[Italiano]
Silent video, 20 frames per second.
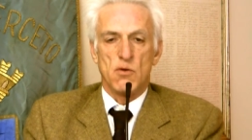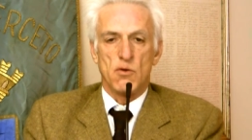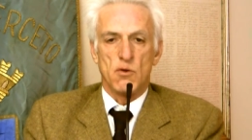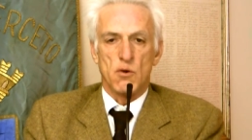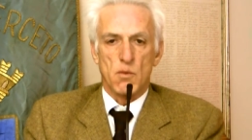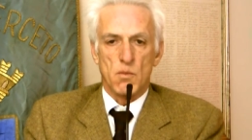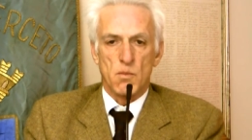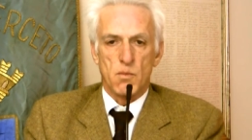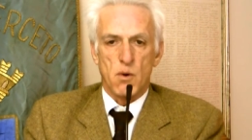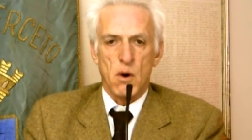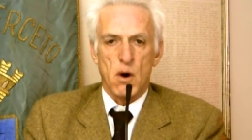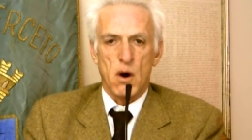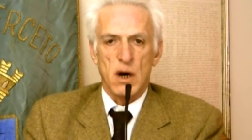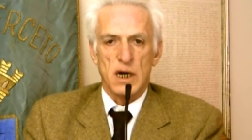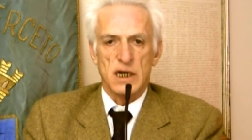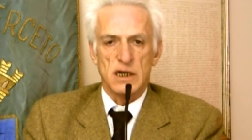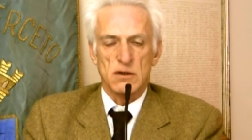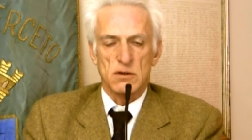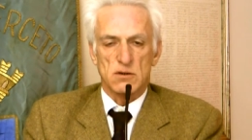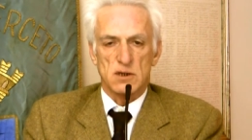non
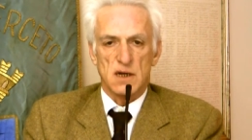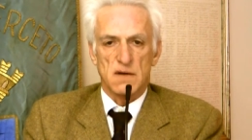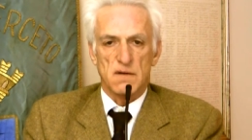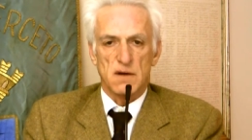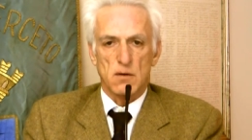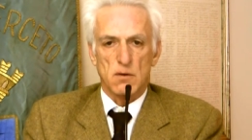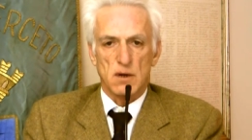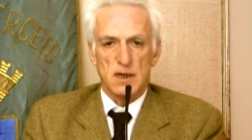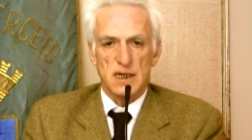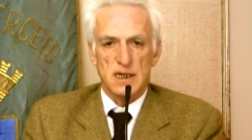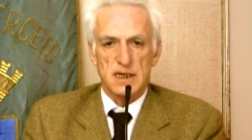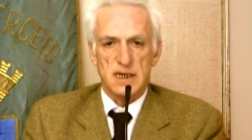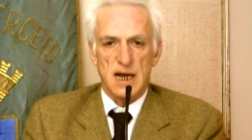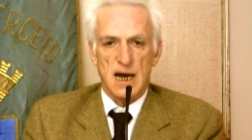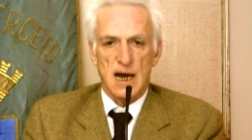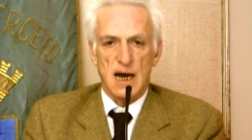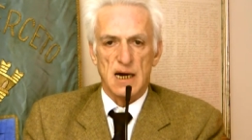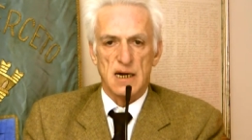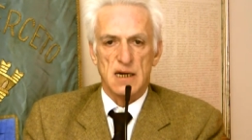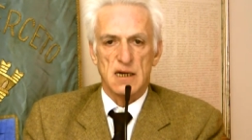può e non deve
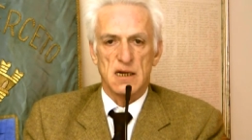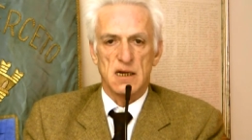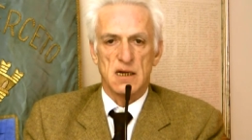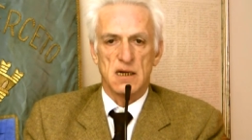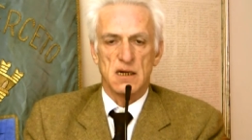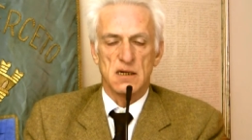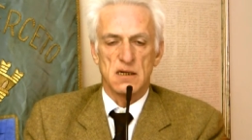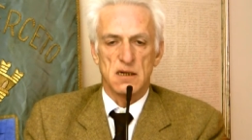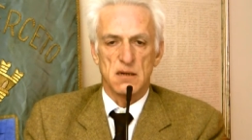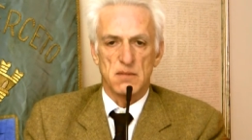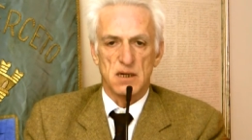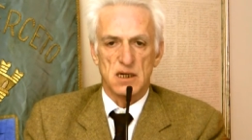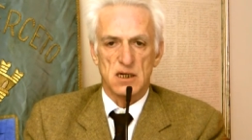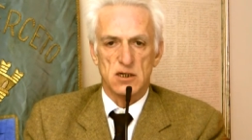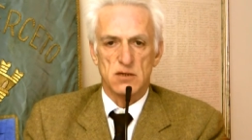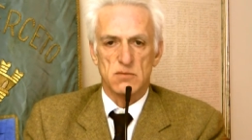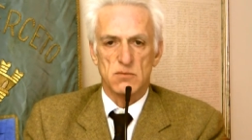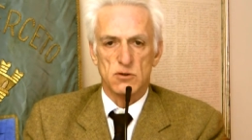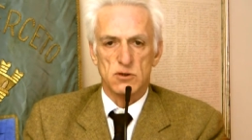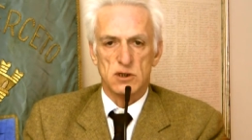guadagnare, nel
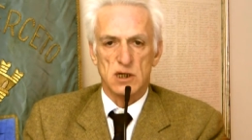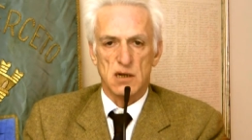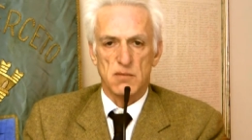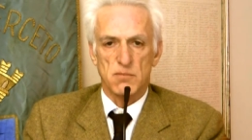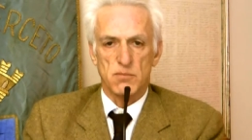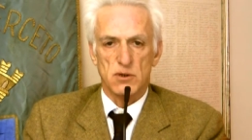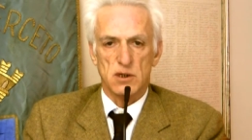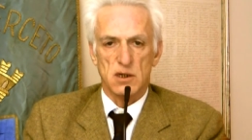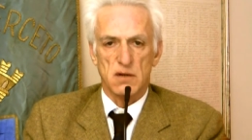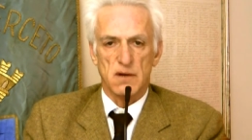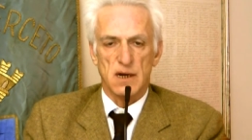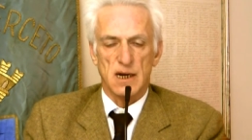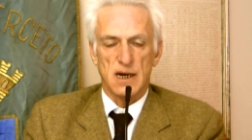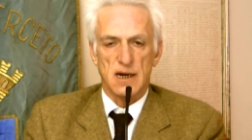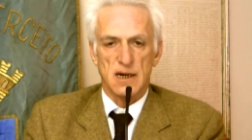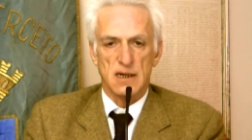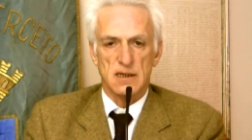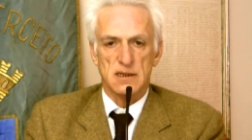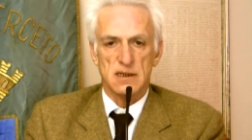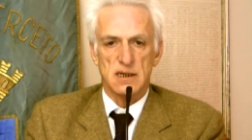medesimo tempo deve
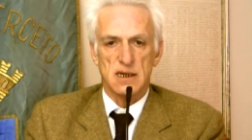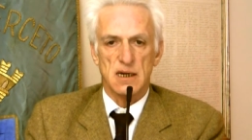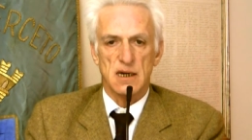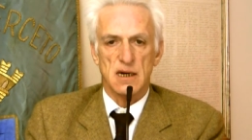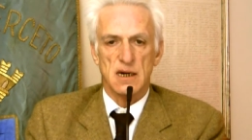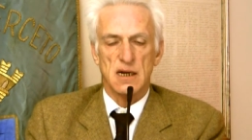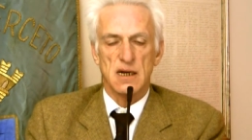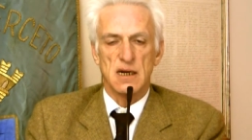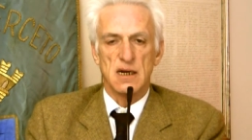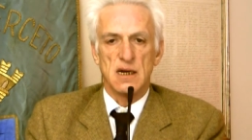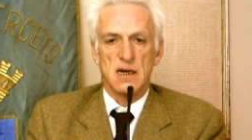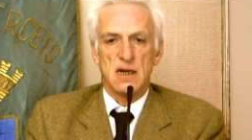garantire